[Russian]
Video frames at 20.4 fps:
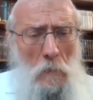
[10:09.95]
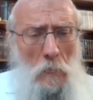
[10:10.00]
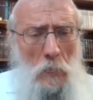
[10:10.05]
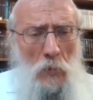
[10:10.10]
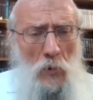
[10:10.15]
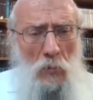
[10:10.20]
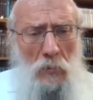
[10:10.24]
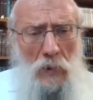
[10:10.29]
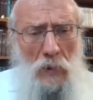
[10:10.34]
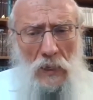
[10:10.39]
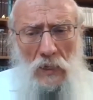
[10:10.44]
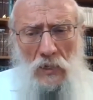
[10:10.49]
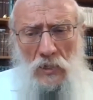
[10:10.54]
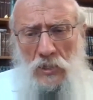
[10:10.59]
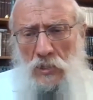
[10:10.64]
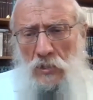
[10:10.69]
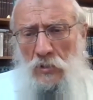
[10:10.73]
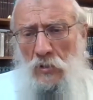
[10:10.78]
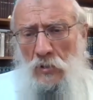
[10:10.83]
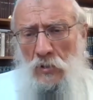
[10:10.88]
думал,
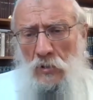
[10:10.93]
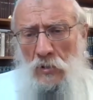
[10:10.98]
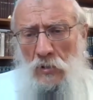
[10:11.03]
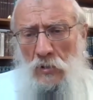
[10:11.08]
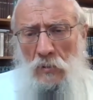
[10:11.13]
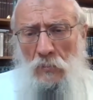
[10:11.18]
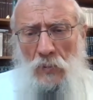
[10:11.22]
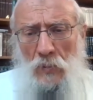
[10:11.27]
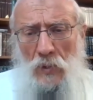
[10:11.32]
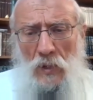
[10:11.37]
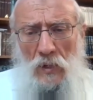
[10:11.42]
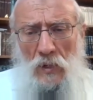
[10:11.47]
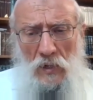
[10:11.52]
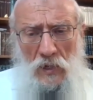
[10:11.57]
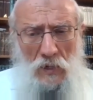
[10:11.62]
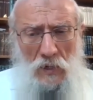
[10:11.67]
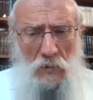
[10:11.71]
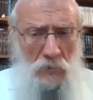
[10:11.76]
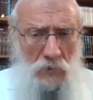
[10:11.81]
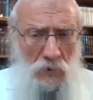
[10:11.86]
что
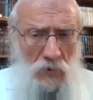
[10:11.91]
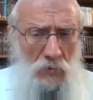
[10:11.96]
как бы